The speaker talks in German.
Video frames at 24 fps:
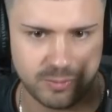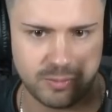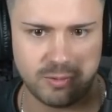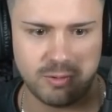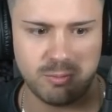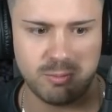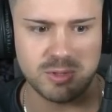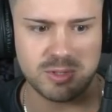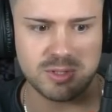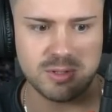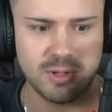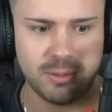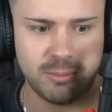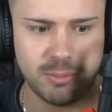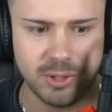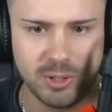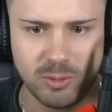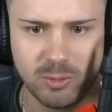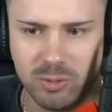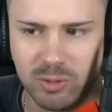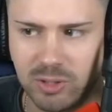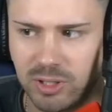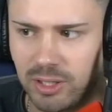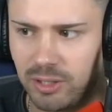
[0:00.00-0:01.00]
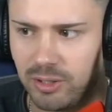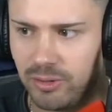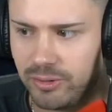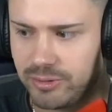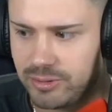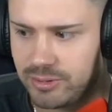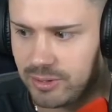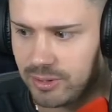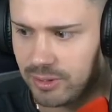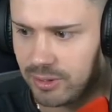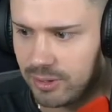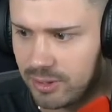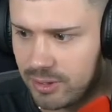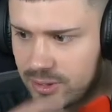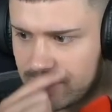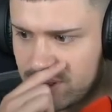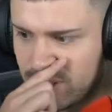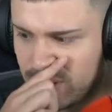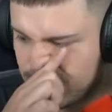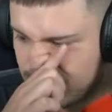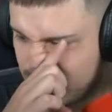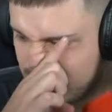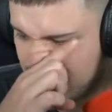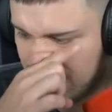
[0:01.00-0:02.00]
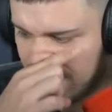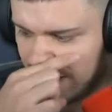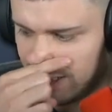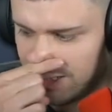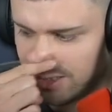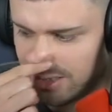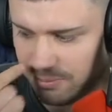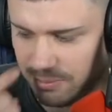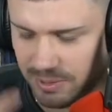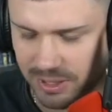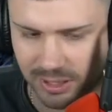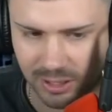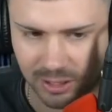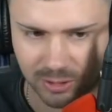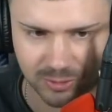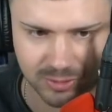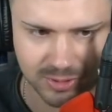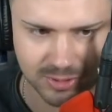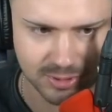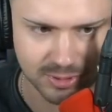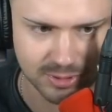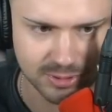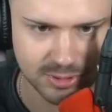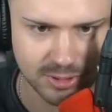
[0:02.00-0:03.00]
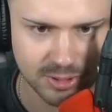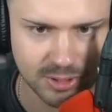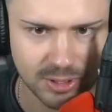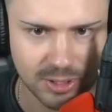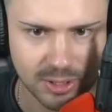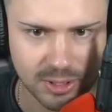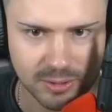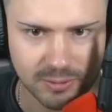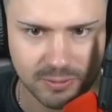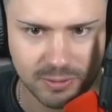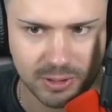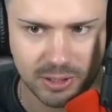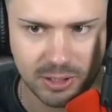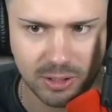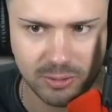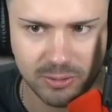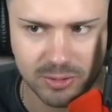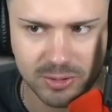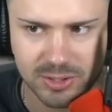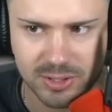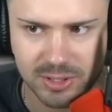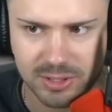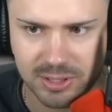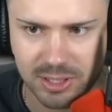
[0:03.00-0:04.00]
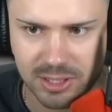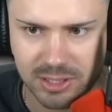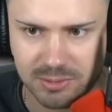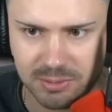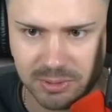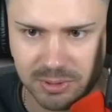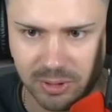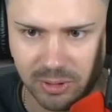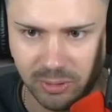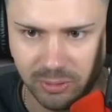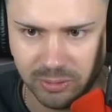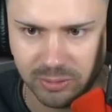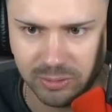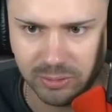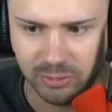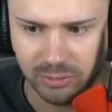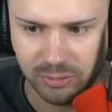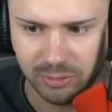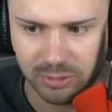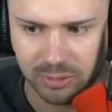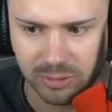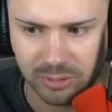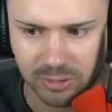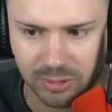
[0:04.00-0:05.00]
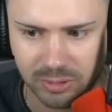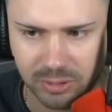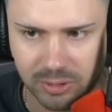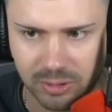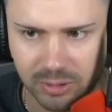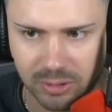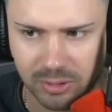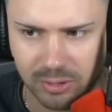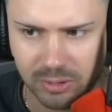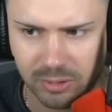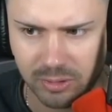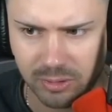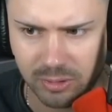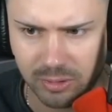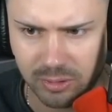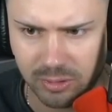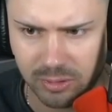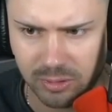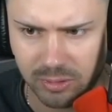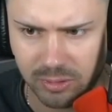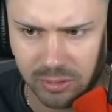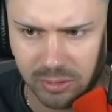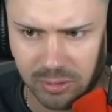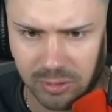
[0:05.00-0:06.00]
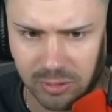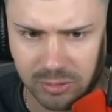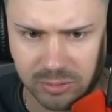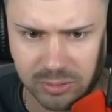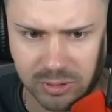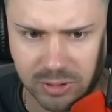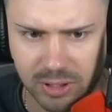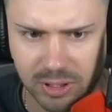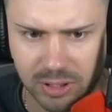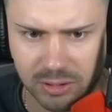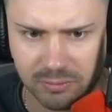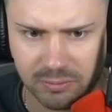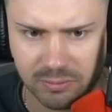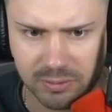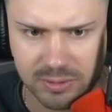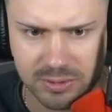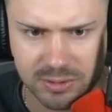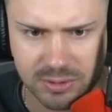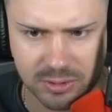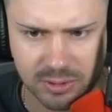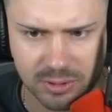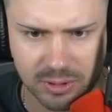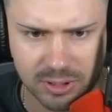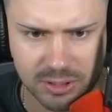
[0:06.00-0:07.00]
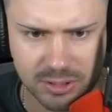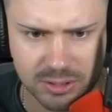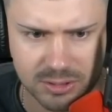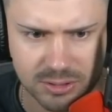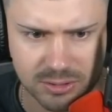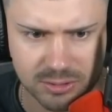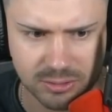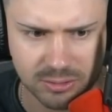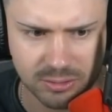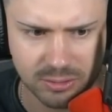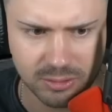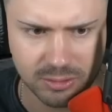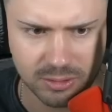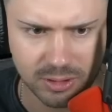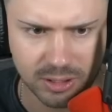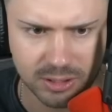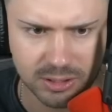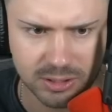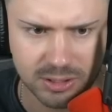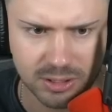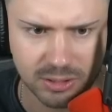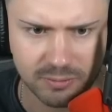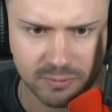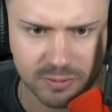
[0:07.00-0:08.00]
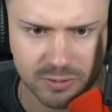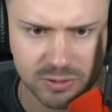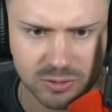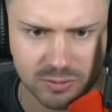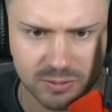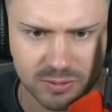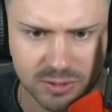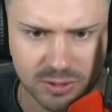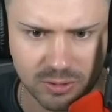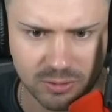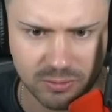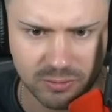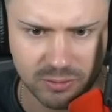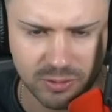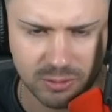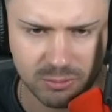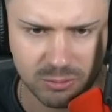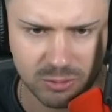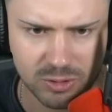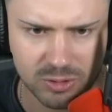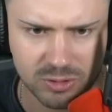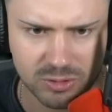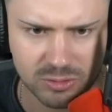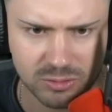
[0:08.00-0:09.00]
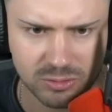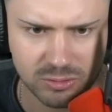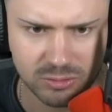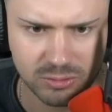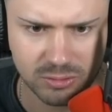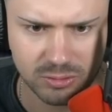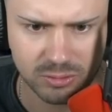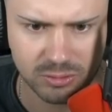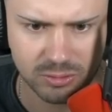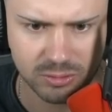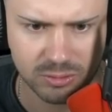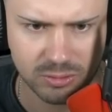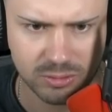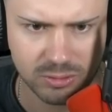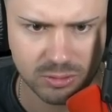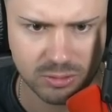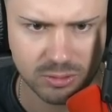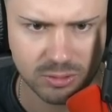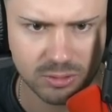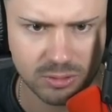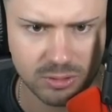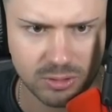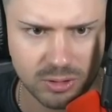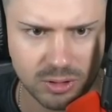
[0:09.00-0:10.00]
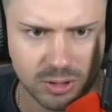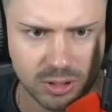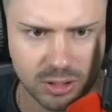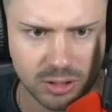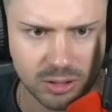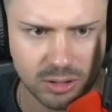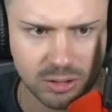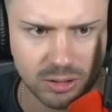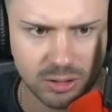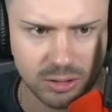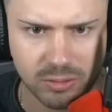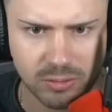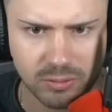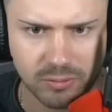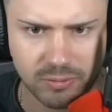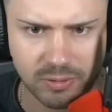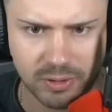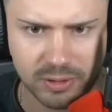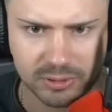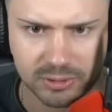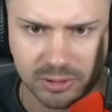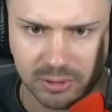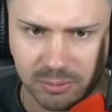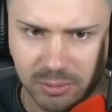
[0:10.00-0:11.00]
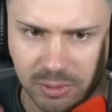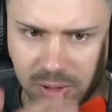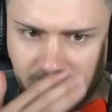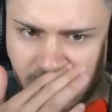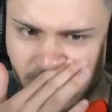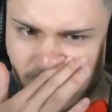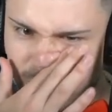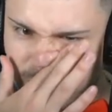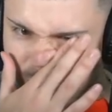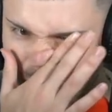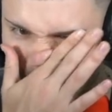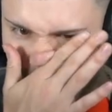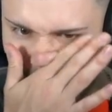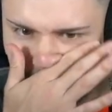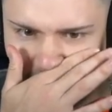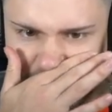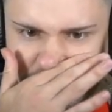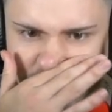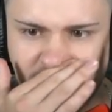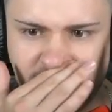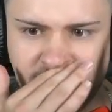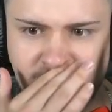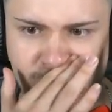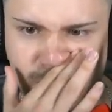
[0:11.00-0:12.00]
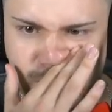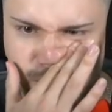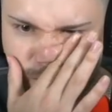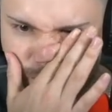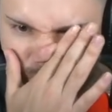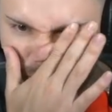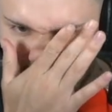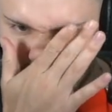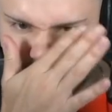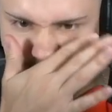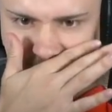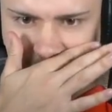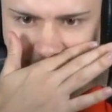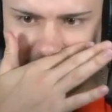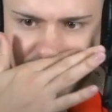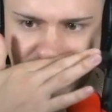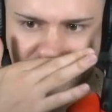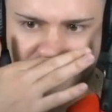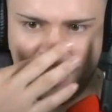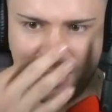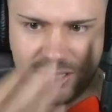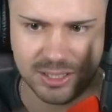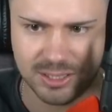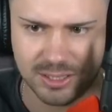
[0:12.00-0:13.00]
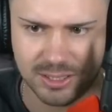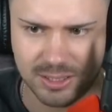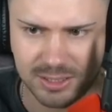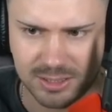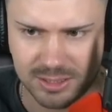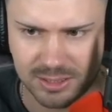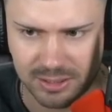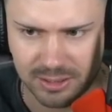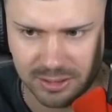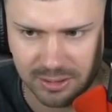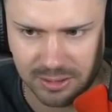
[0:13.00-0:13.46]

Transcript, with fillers: Wir müssen da mal hochgehen, Leute. Ich sag euch ehrlich, mega lustig. Wir klauen uns jetzt erstmal ein Auto und gehen was essen. Kann ich hier einfach sowas aufheben oder so? Nee. Wartet mal, Leute. Wir gucken mal, dass es noch hier ist.